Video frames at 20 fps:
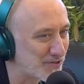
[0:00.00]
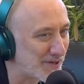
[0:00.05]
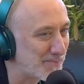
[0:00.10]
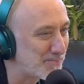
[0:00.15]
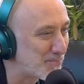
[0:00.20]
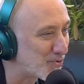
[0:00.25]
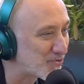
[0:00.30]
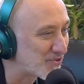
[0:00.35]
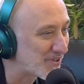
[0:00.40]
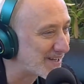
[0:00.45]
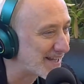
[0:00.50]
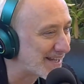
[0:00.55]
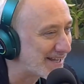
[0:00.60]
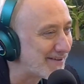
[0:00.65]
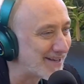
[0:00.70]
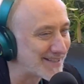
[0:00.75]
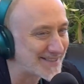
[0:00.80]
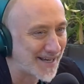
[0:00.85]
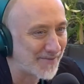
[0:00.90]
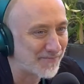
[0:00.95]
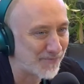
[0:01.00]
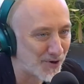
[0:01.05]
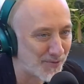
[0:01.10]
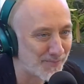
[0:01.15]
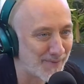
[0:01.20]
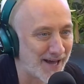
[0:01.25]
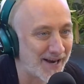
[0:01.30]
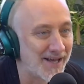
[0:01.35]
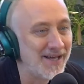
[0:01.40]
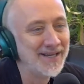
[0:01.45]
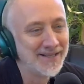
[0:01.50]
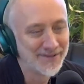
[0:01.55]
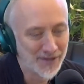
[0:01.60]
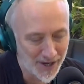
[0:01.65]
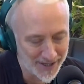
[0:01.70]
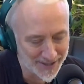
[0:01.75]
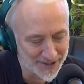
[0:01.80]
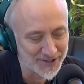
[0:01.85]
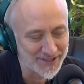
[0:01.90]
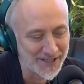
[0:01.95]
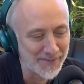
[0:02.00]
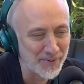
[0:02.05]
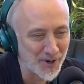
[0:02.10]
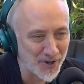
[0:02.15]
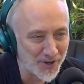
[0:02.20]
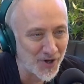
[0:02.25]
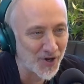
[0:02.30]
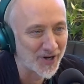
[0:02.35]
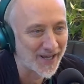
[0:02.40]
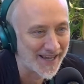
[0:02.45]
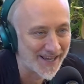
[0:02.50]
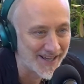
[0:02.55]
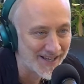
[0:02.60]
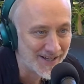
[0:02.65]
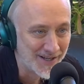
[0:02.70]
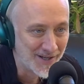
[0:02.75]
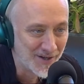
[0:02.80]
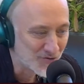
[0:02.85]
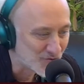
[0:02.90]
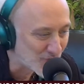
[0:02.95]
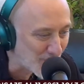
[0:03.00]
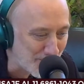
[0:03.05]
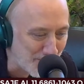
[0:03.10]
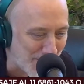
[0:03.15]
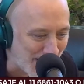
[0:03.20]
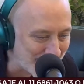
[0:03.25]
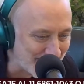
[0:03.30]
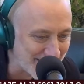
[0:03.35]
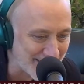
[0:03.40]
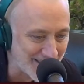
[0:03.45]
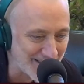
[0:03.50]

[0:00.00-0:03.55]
tipos y si ibas a formar. No, eso sí, pero digo que soy parte